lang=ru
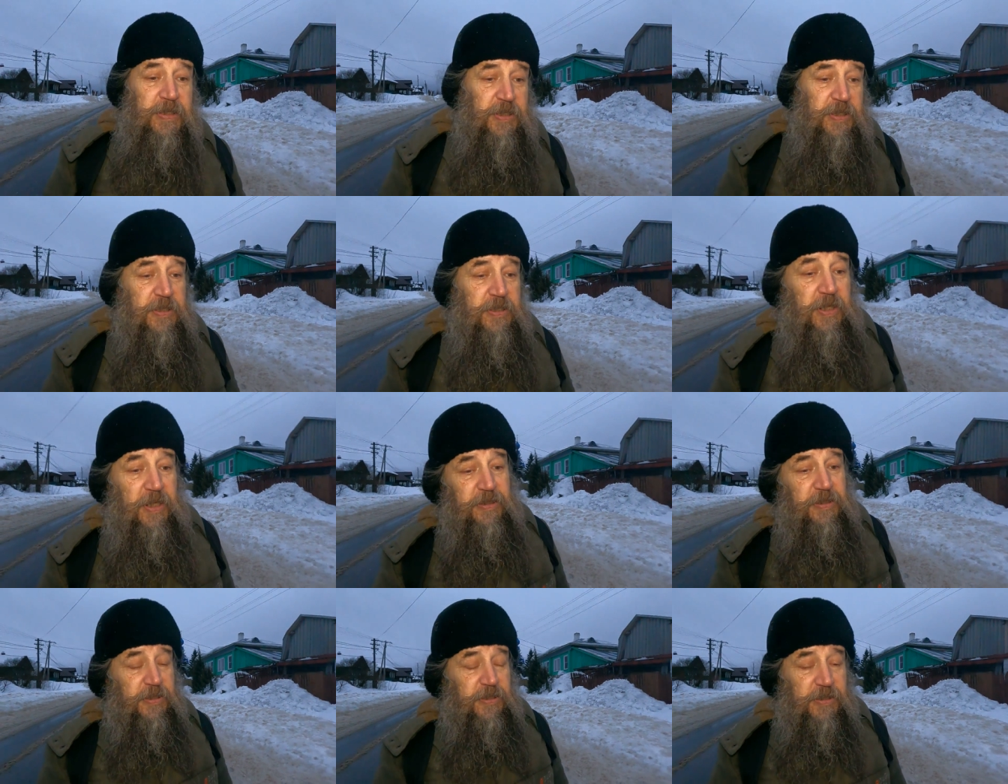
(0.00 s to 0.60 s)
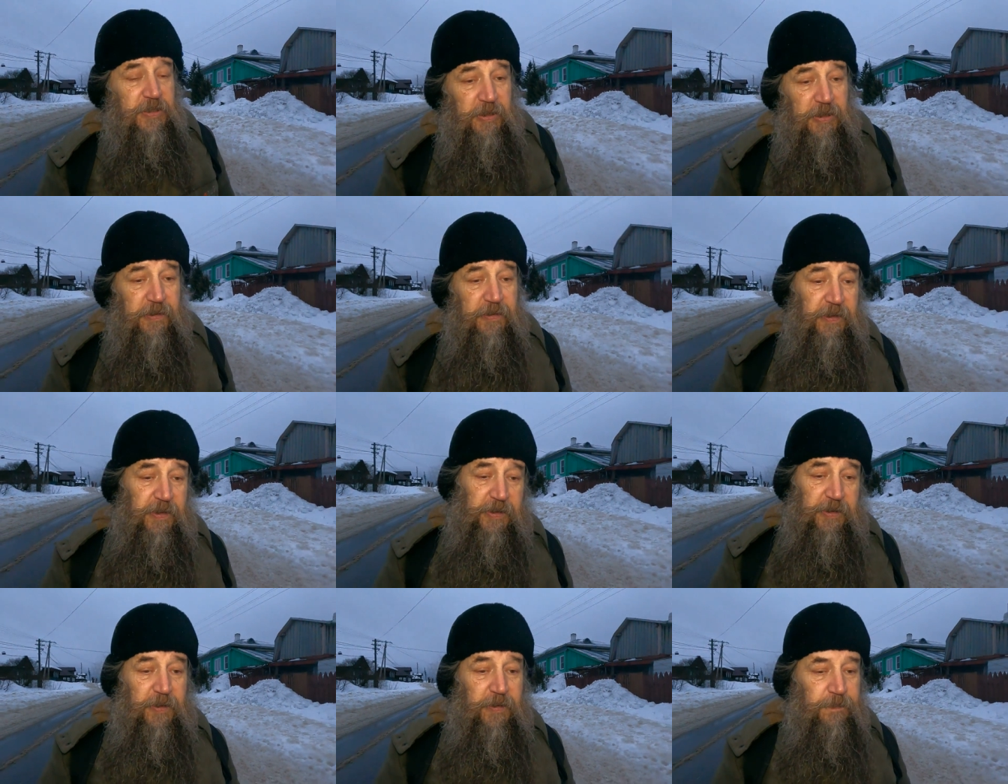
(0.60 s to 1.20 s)
16
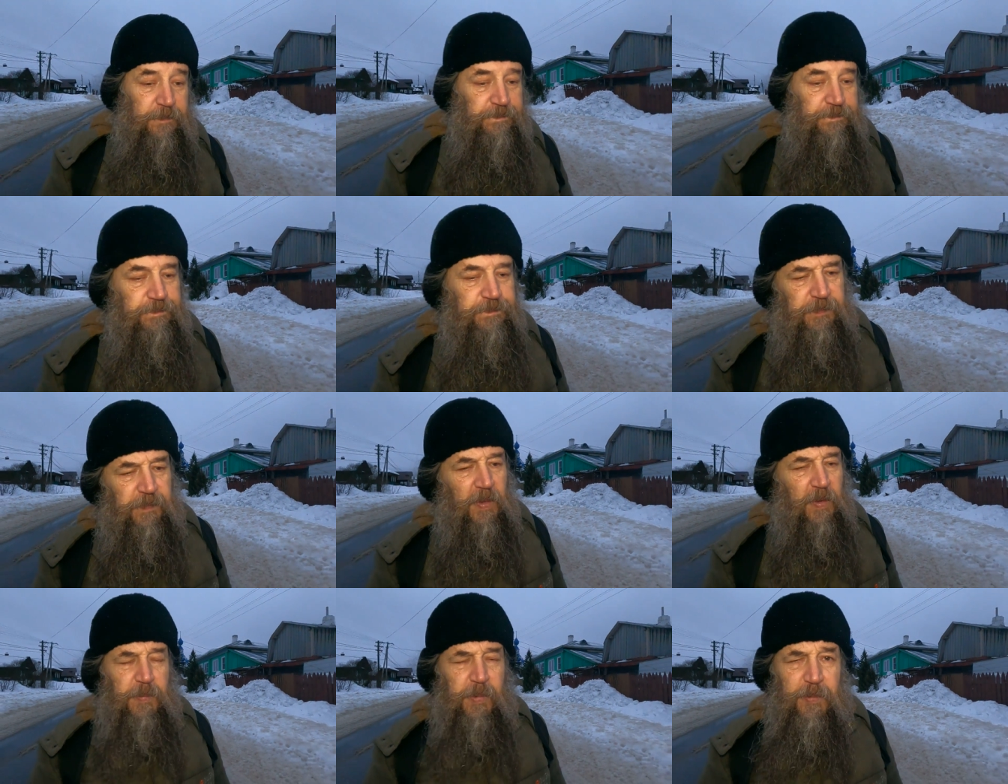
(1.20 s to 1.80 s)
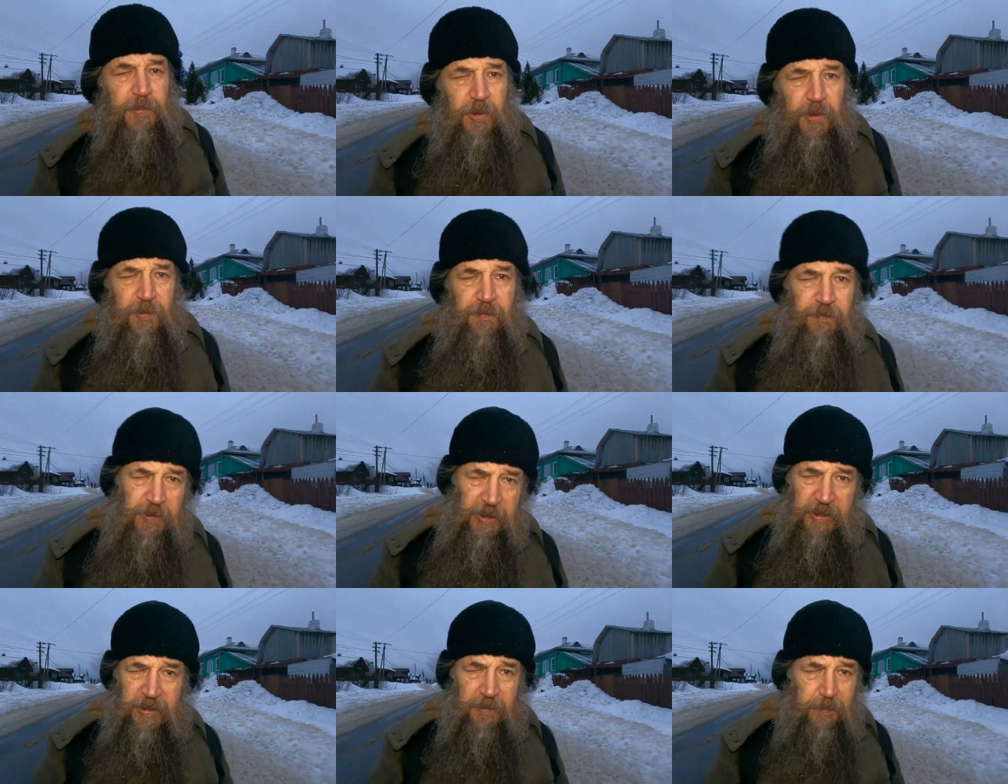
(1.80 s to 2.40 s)
человек,
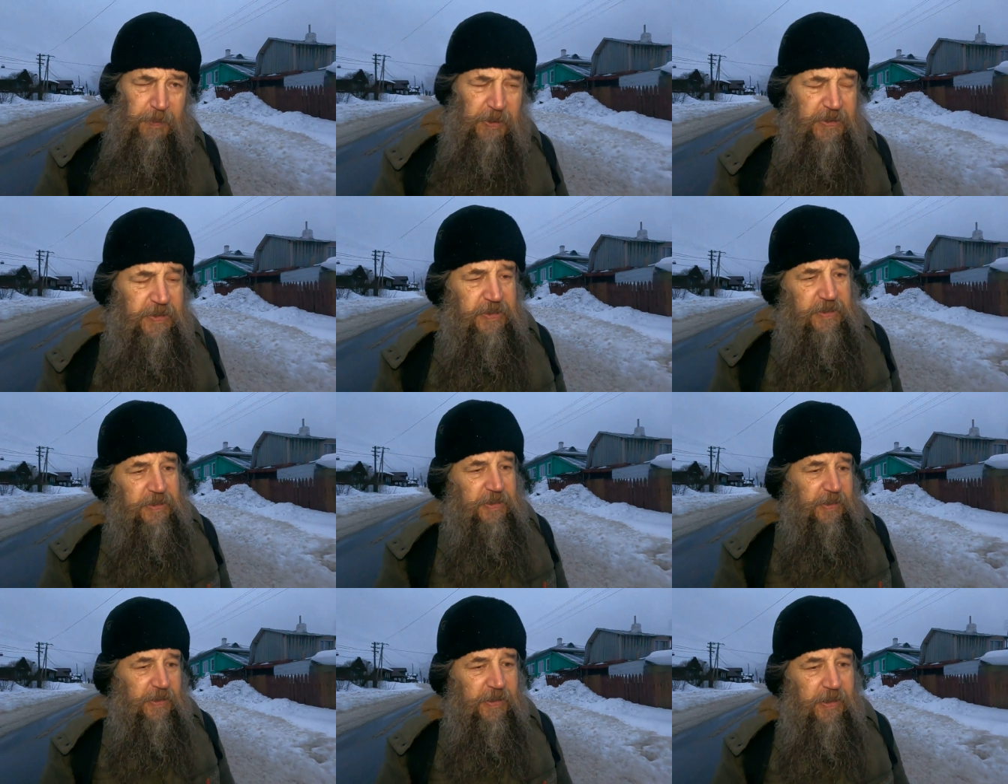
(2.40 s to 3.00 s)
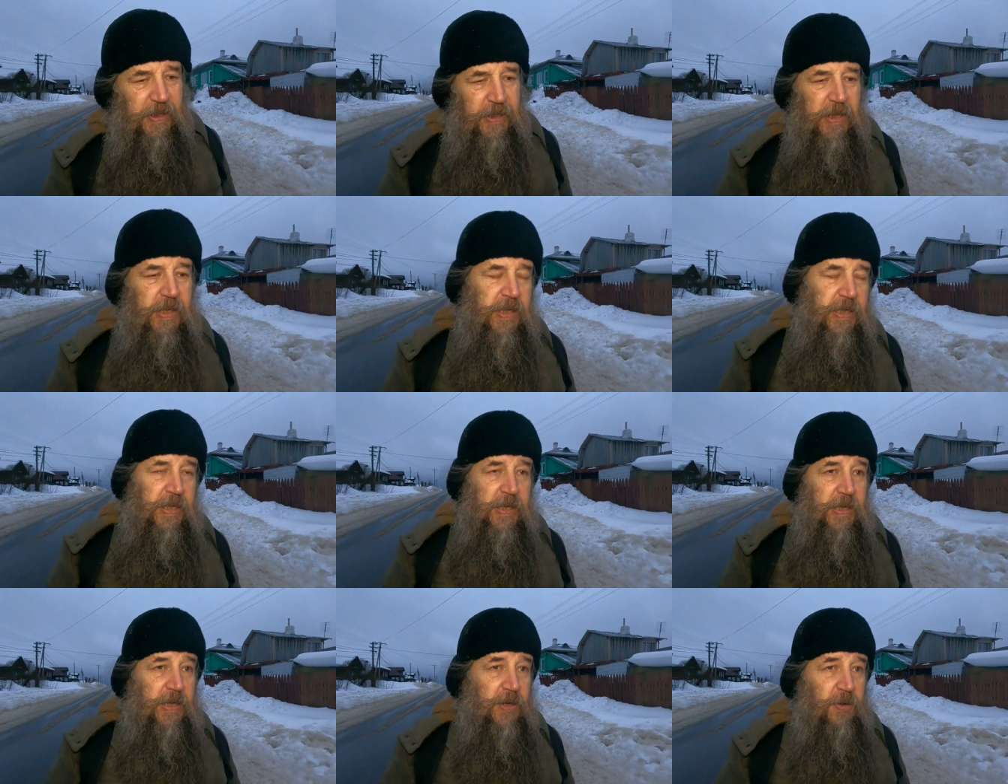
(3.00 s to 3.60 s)
по-моему, в лейк плэсиде
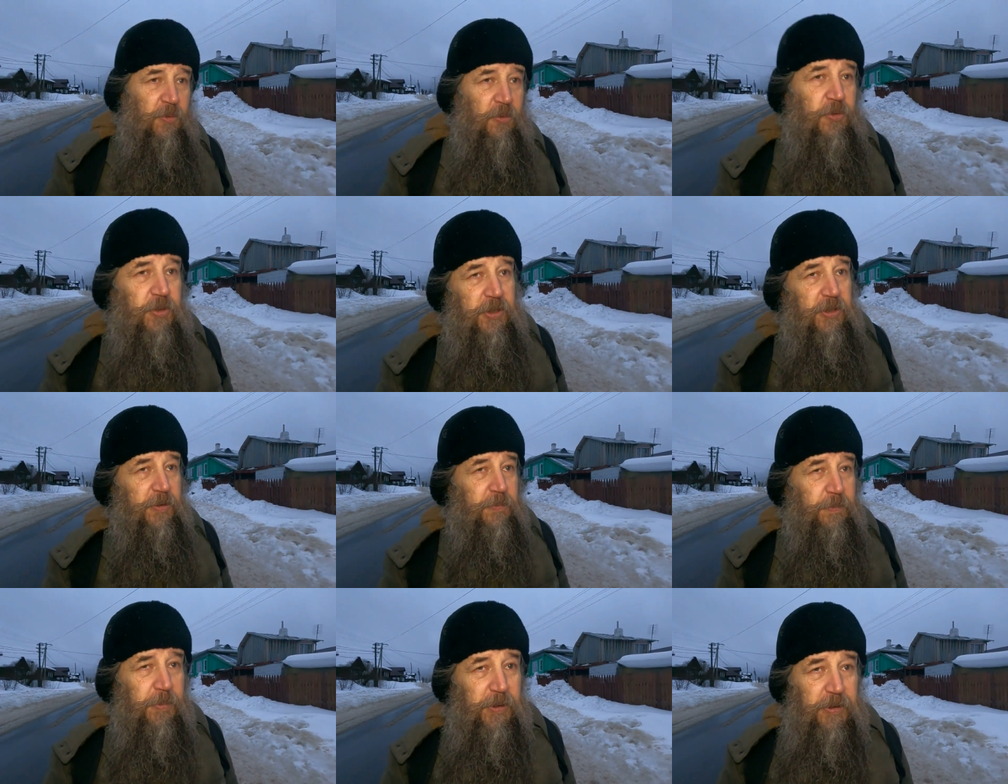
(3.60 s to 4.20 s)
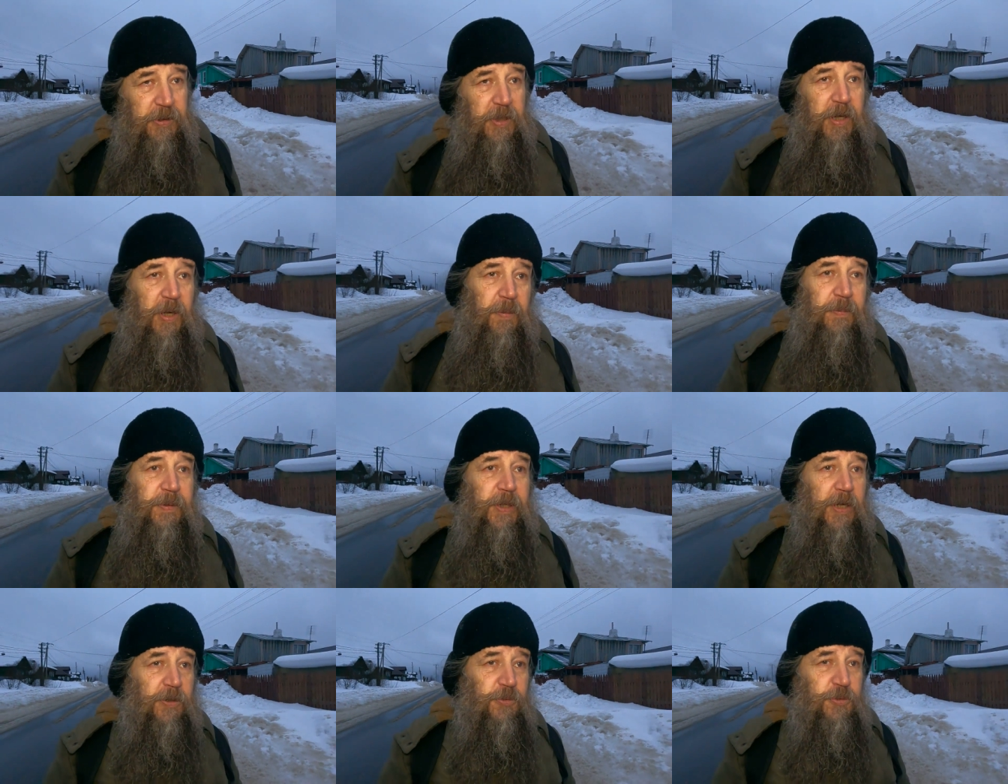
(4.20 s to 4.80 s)
У них был
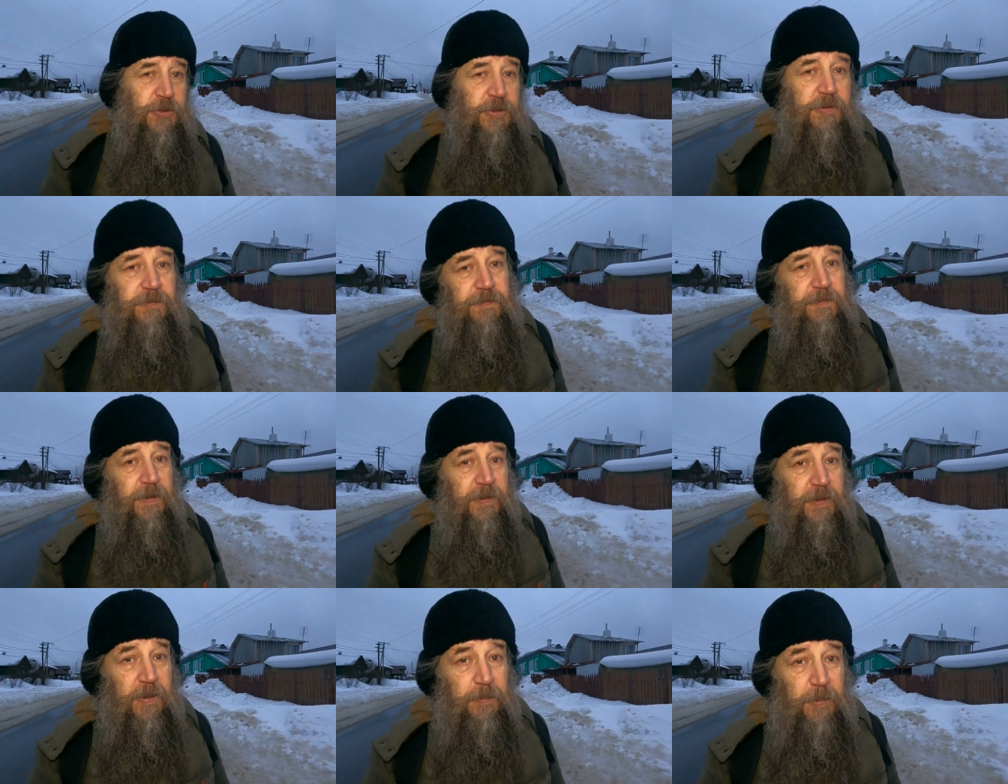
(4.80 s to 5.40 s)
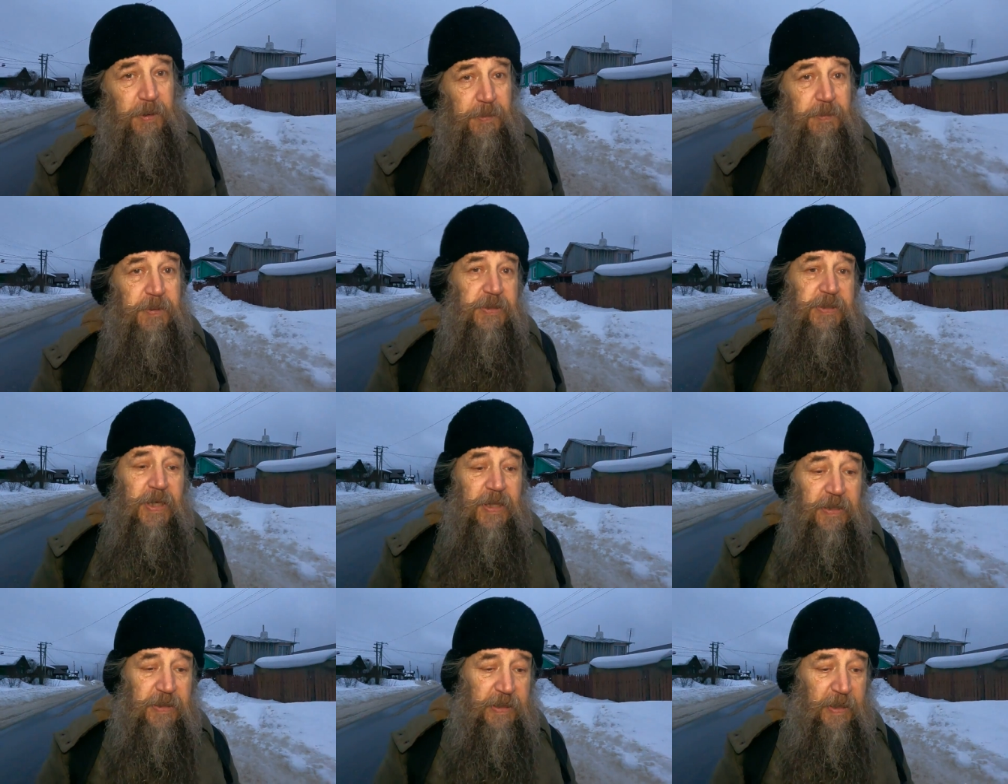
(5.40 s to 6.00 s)
обнаружен
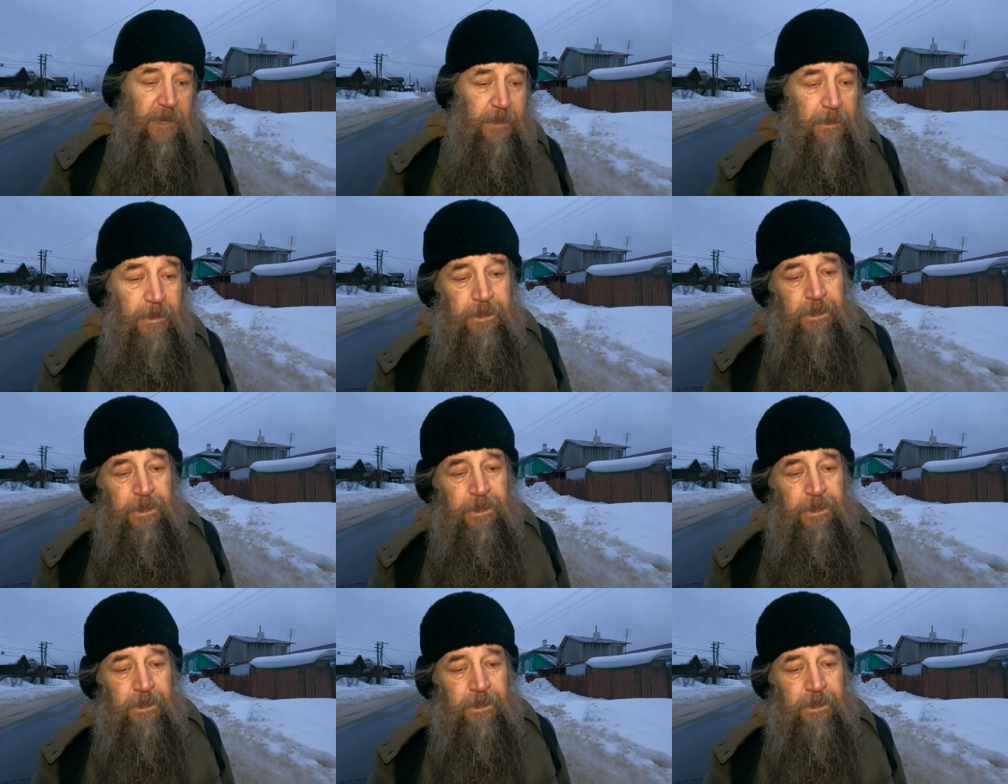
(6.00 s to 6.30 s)
фенобарбитал.